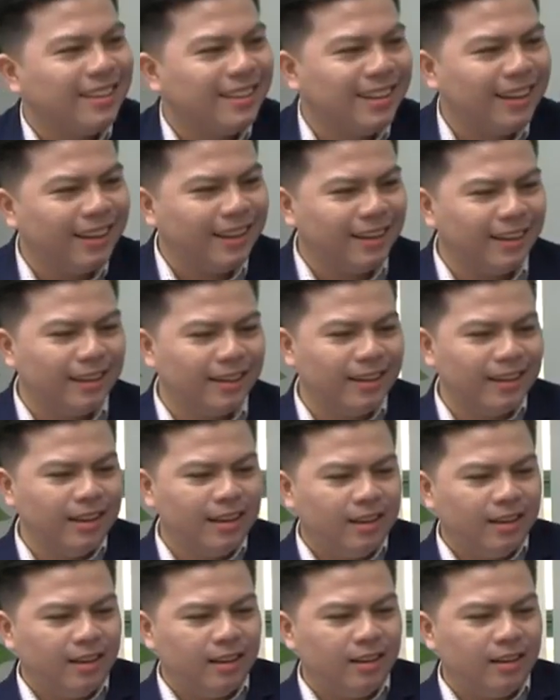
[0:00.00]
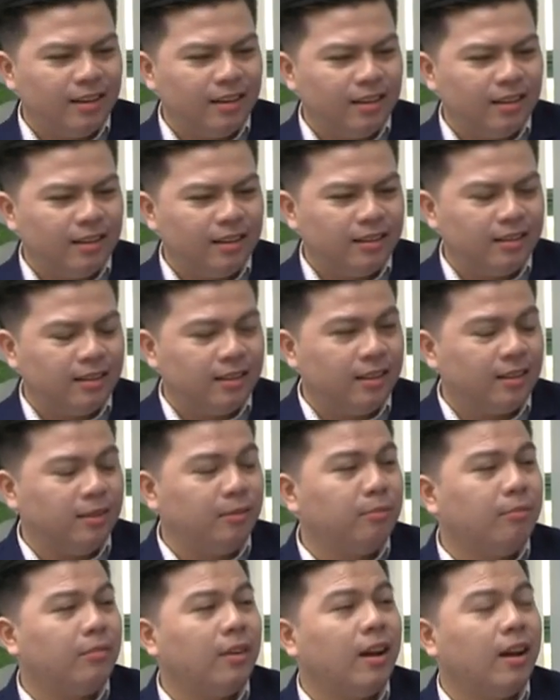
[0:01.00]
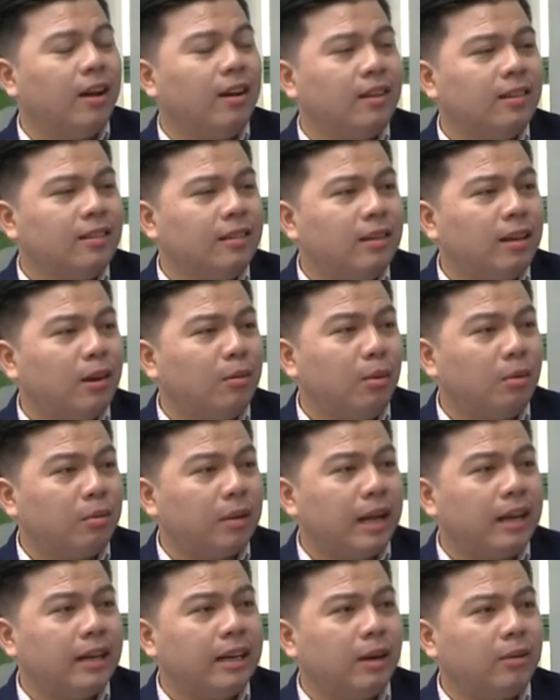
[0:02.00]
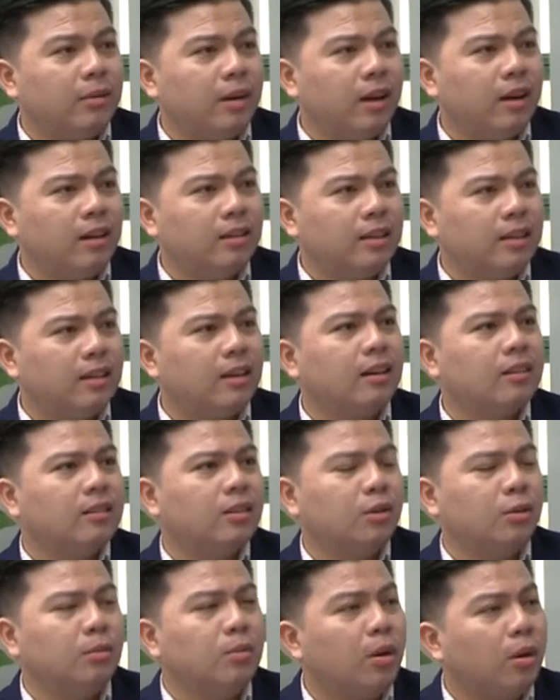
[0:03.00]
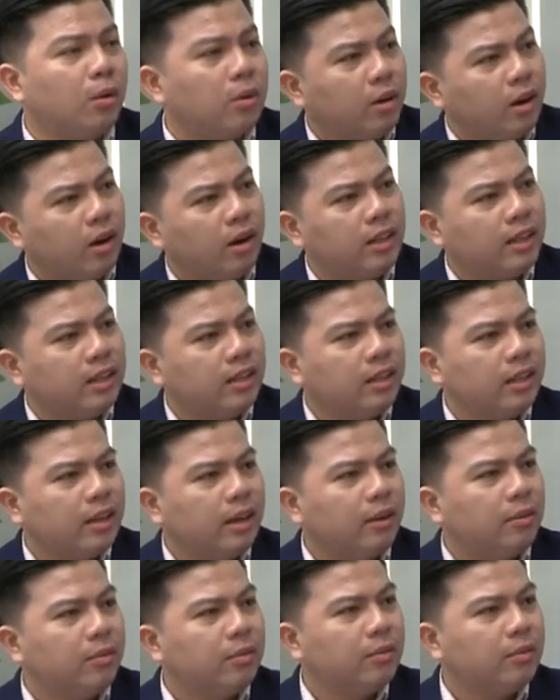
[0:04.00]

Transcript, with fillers: như thế thì uh, lỡ đâu một ngày nào đó chị cần sự ủng hộ của họ thì như thế nào